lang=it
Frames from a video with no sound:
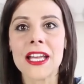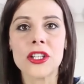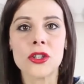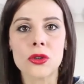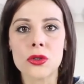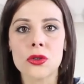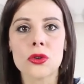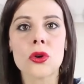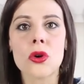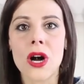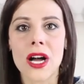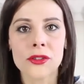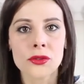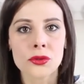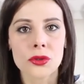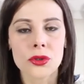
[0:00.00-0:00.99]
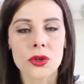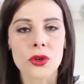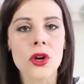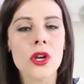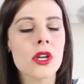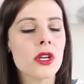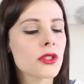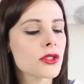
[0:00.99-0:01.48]
io lo
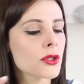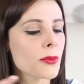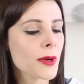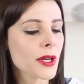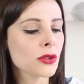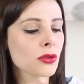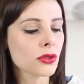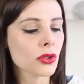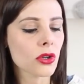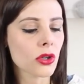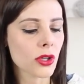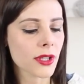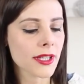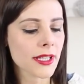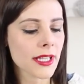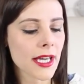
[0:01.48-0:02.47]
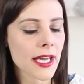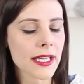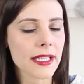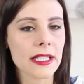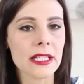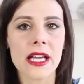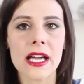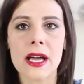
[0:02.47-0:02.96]
adoro, soprattutto con
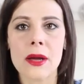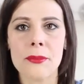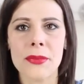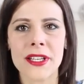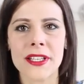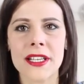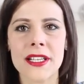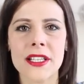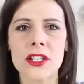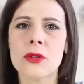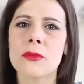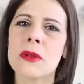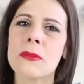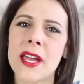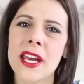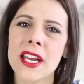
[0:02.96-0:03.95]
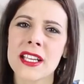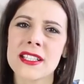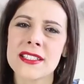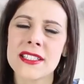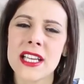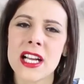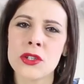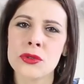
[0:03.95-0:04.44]
il pennellino mi pare che
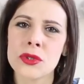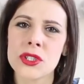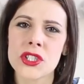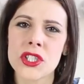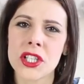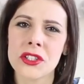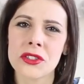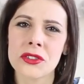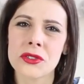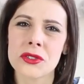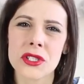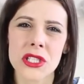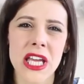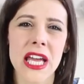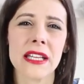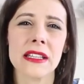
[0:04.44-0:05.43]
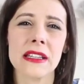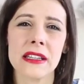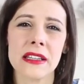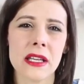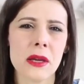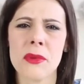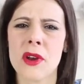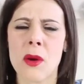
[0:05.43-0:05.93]
sia il
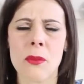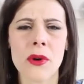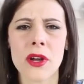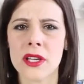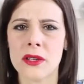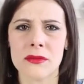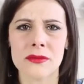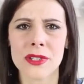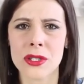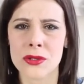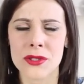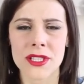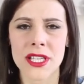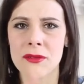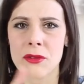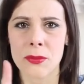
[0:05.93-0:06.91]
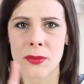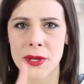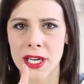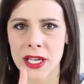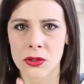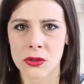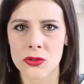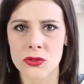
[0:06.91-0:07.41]
207, però poi ve lo scrivo
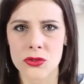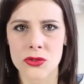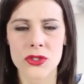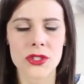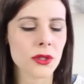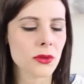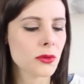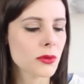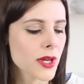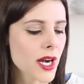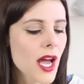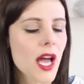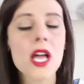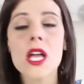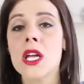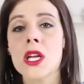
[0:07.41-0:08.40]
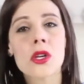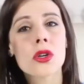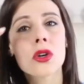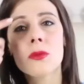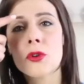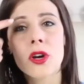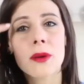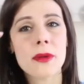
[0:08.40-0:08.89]
perché non sono sicura.
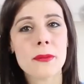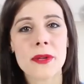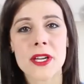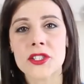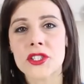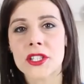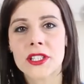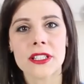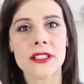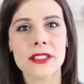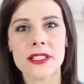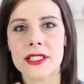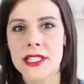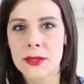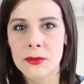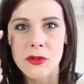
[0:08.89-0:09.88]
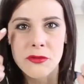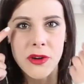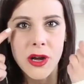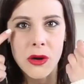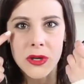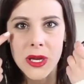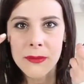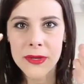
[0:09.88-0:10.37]
Comunque mi piace tantissimo,
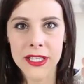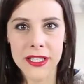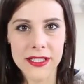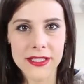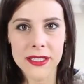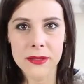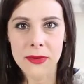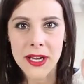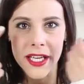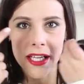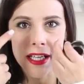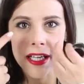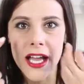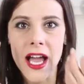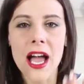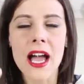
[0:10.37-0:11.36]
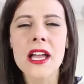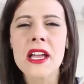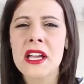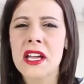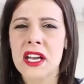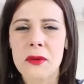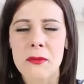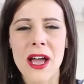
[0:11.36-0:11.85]
fa una bellissima riga,
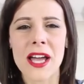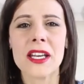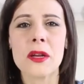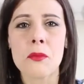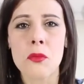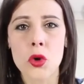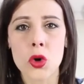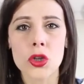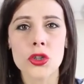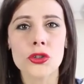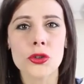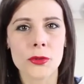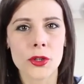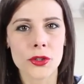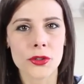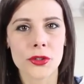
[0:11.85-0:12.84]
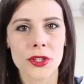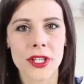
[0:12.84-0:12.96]
rimane molto molto